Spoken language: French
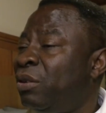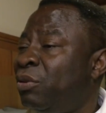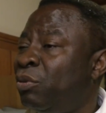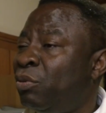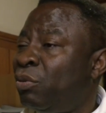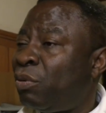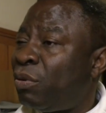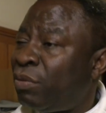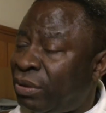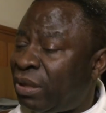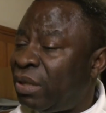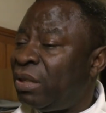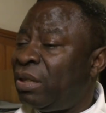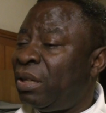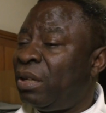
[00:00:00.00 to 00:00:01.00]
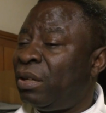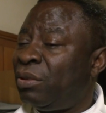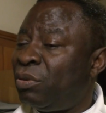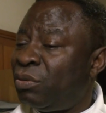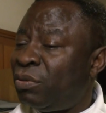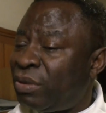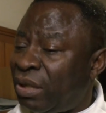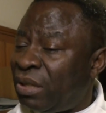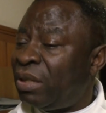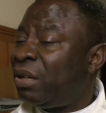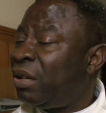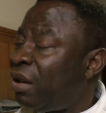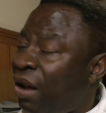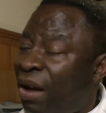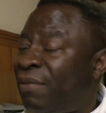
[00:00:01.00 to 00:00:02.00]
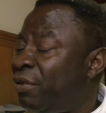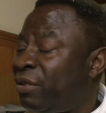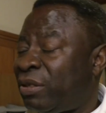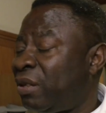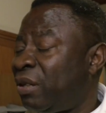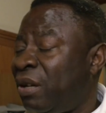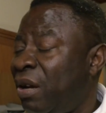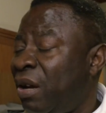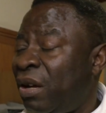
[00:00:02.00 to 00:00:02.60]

de nous conseiller, de nous aider à avancer.